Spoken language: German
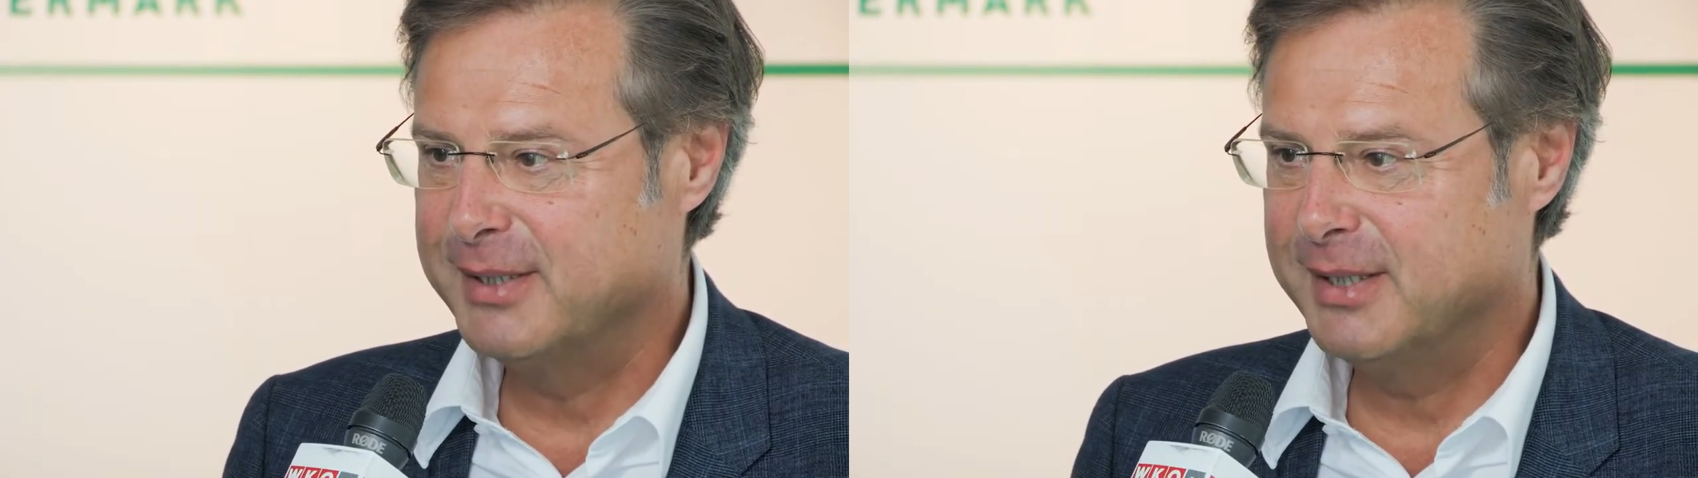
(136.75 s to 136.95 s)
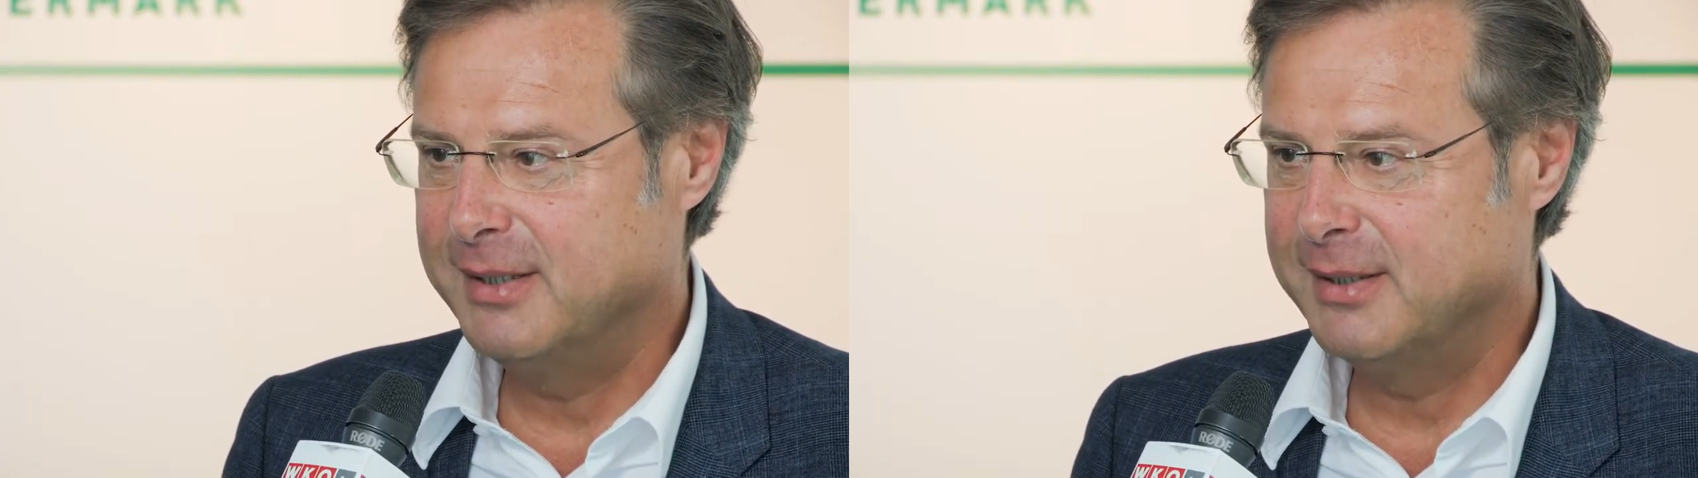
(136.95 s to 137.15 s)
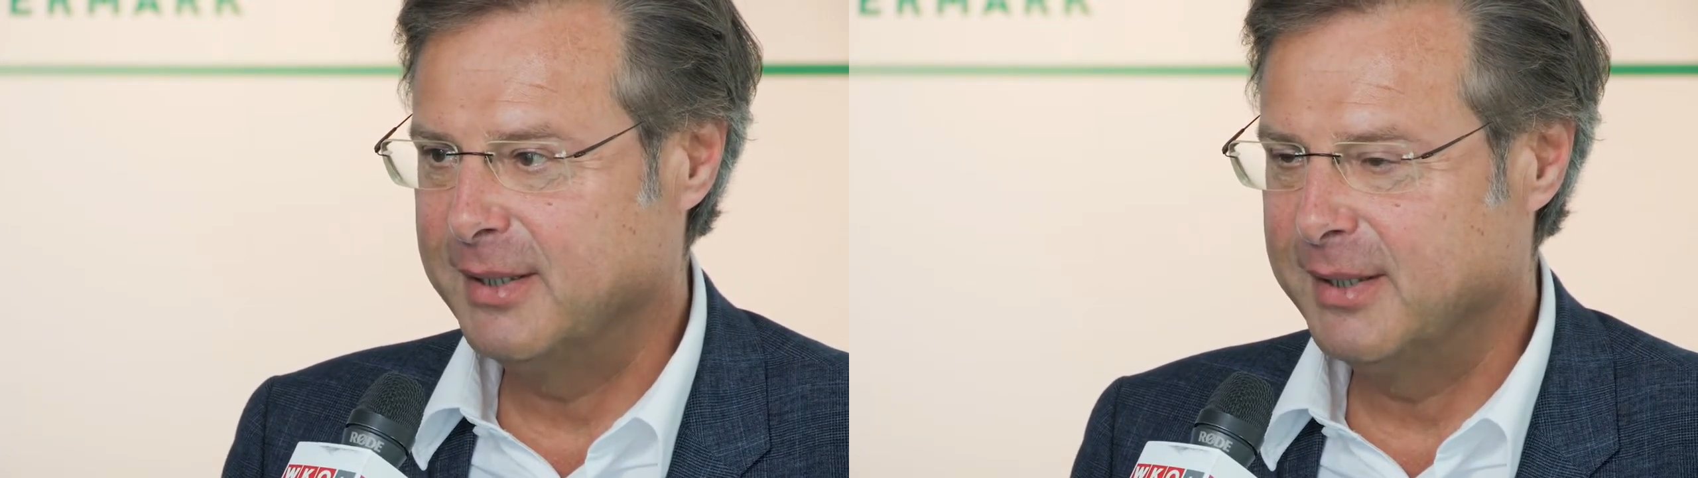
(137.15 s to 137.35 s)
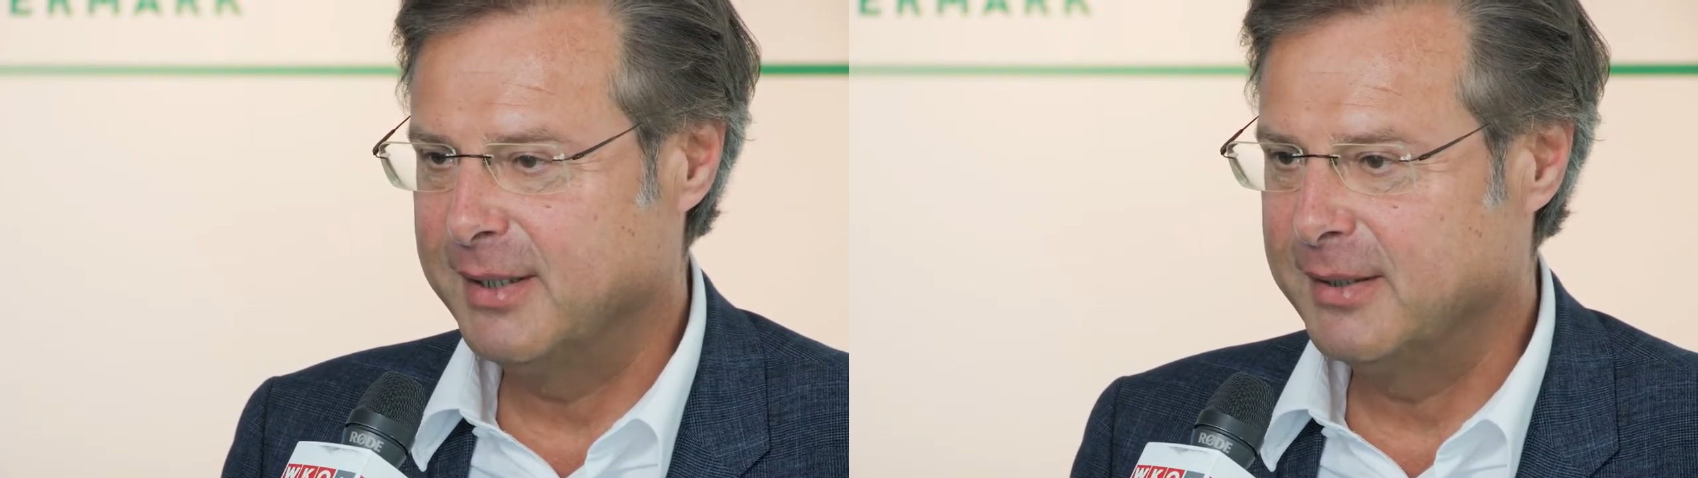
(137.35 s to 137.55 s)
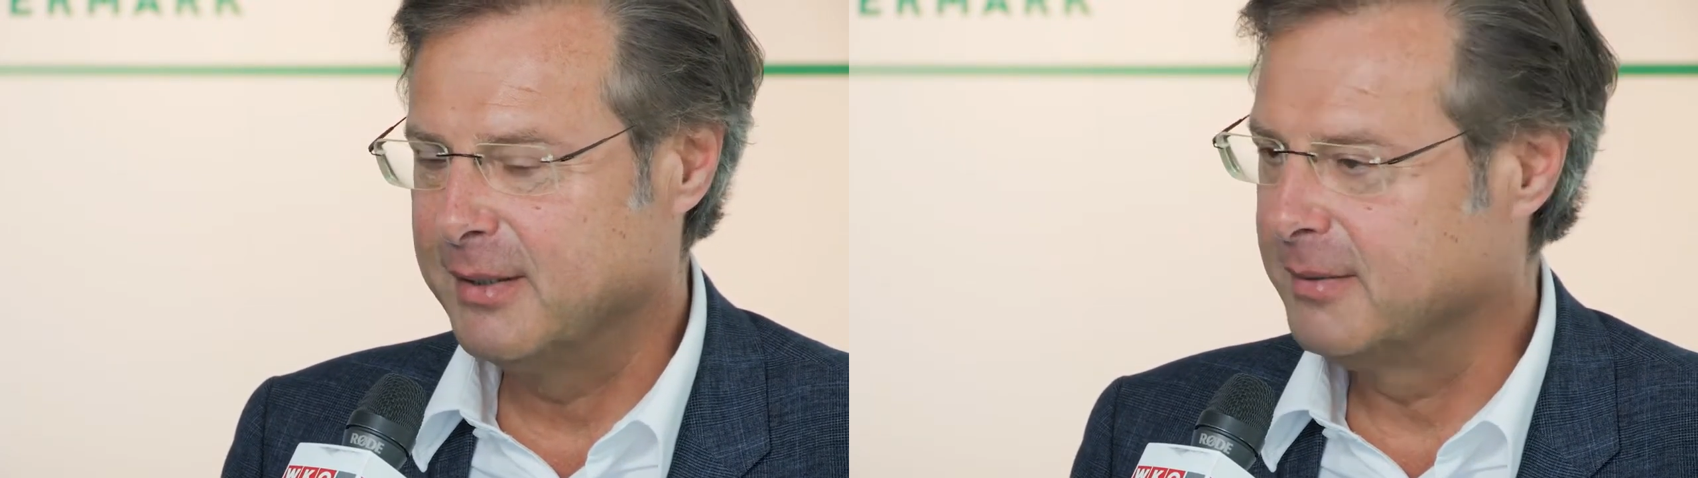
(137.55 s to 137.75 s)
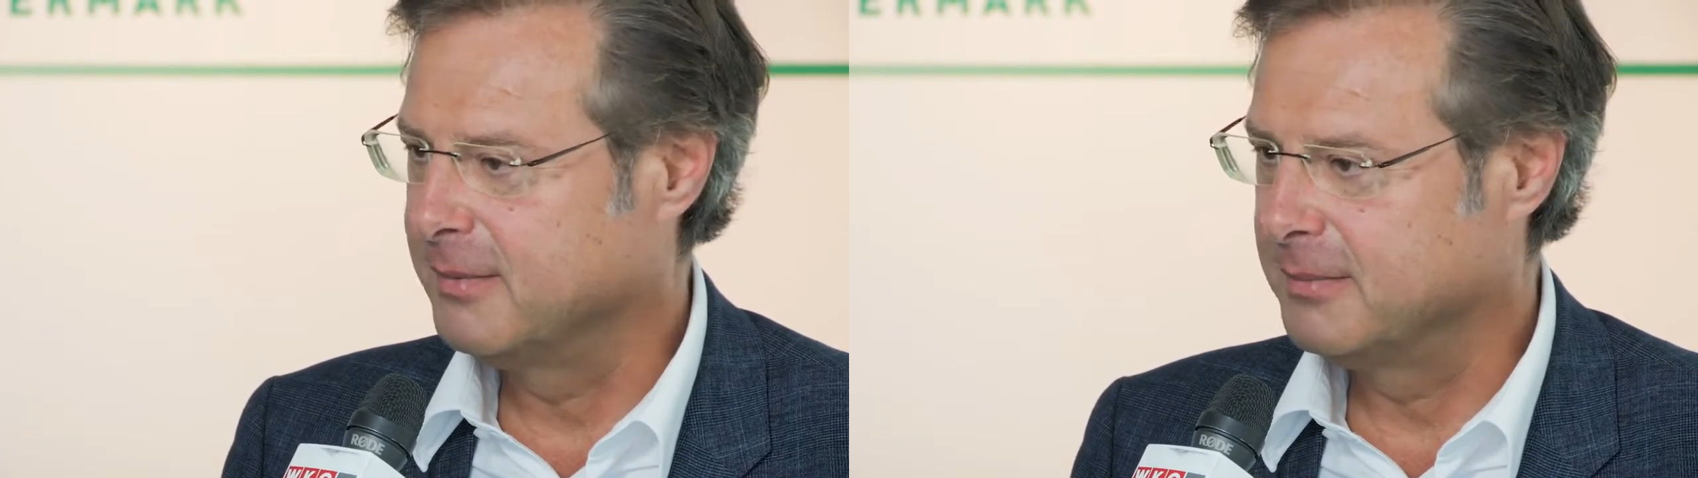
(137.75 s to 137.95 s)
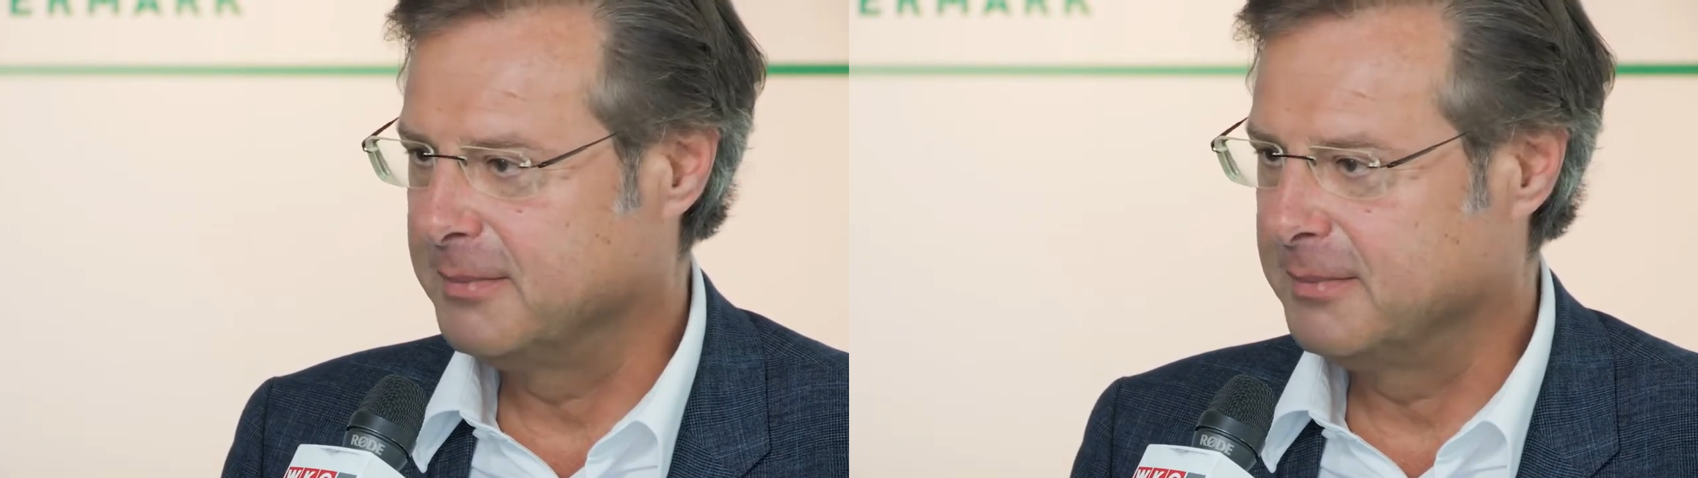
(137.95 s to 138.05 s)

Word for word: jetzt hintereinander